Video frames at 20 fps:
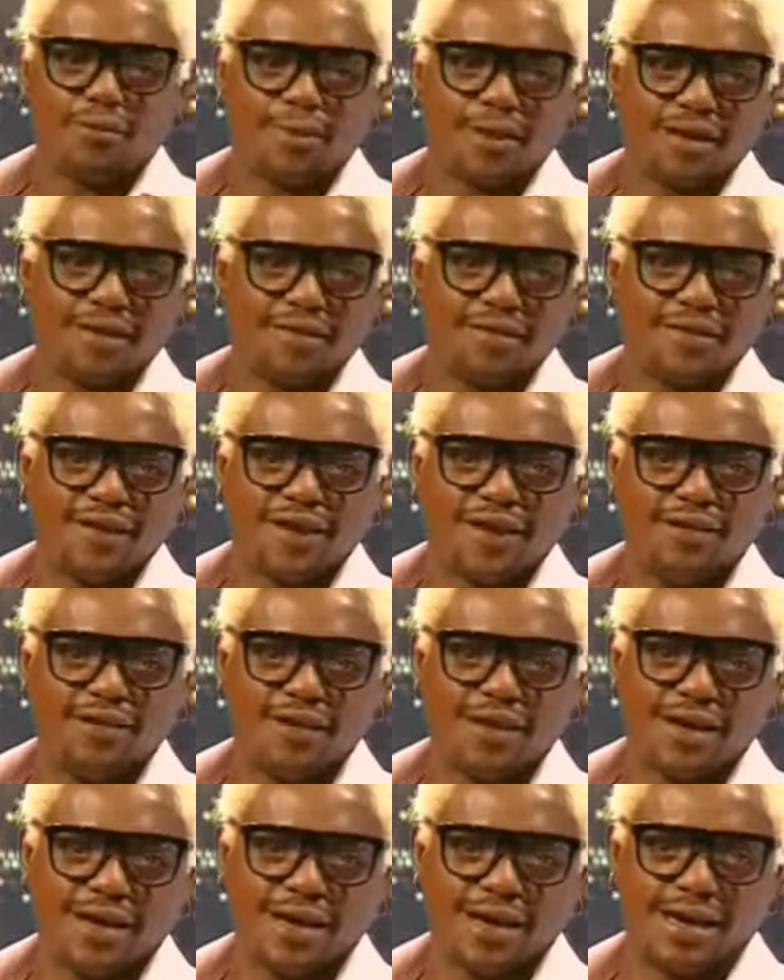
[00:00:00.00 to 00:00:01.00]
ao mais
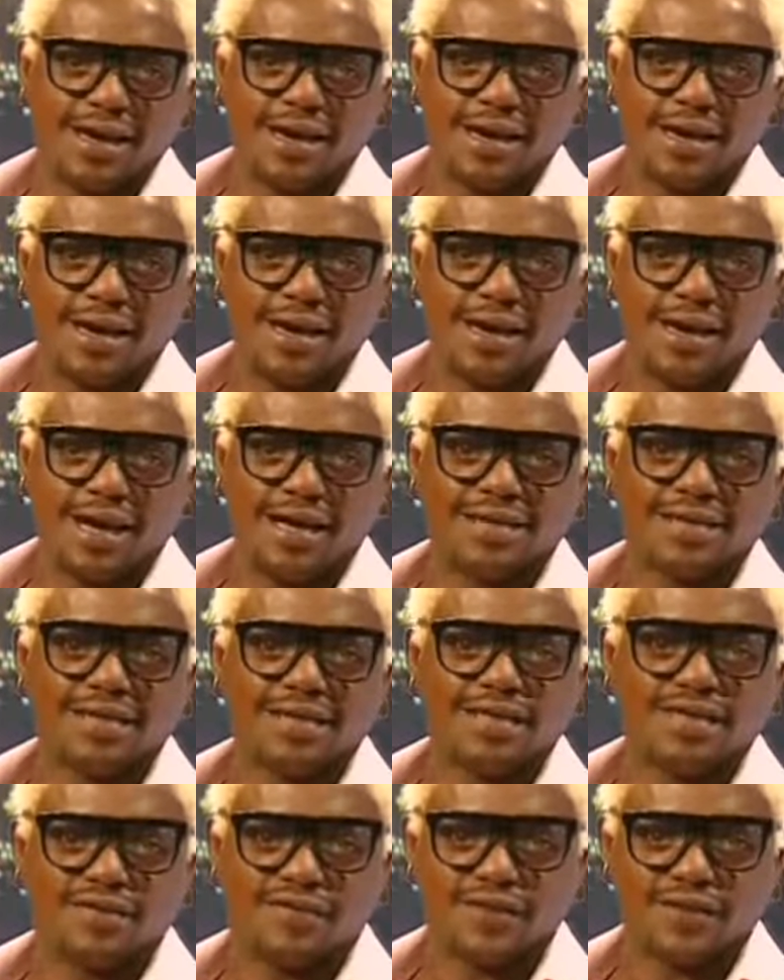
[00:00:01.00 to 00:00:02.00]
velho é a
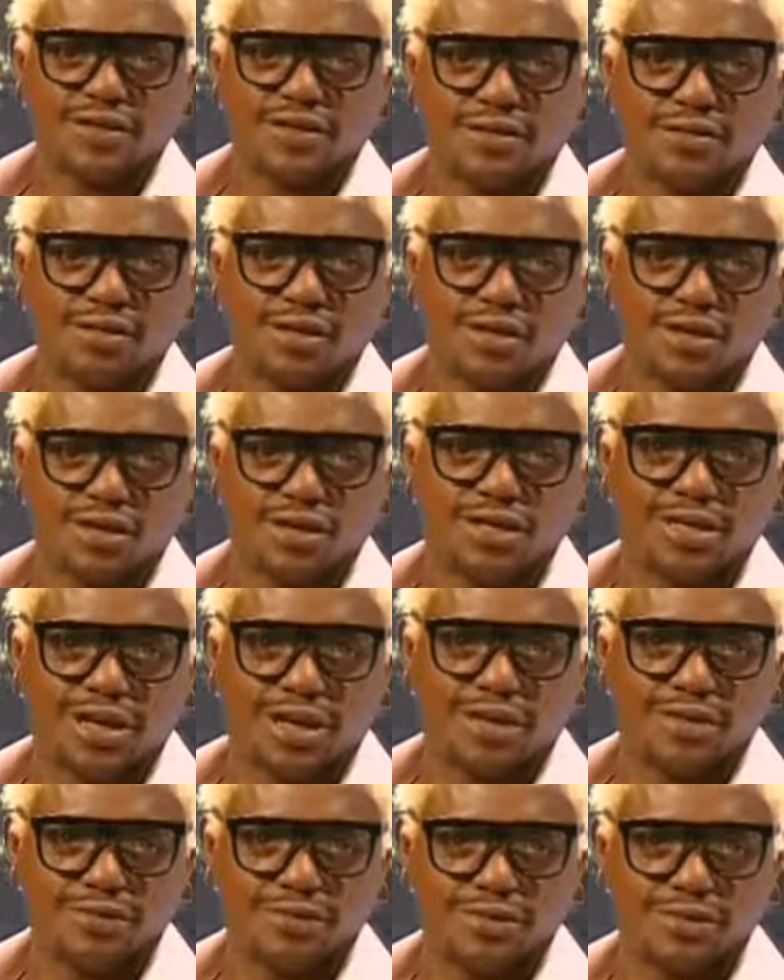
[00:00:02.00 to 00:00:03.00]
satisfação de nós
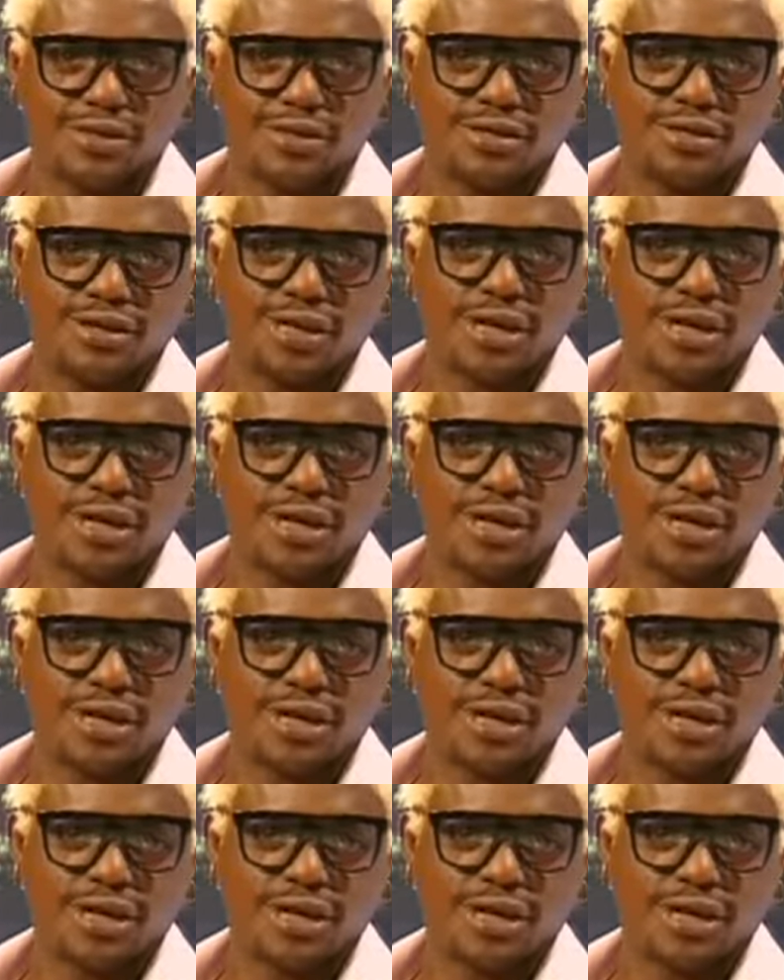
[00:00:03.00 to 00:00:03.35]
sermos